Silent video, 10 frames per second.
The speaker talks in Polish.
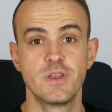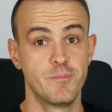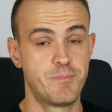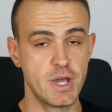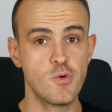
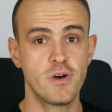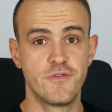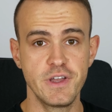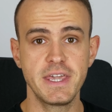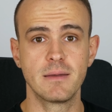był
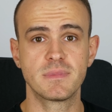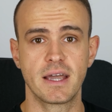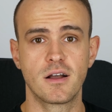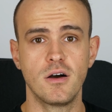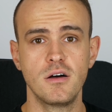wynikiem
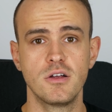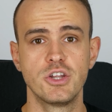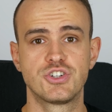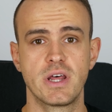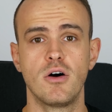tego,
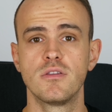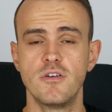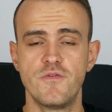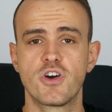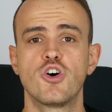że on
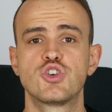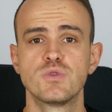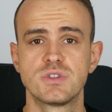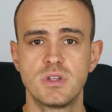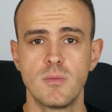
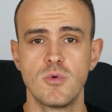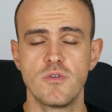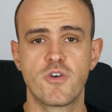wychodził z domu,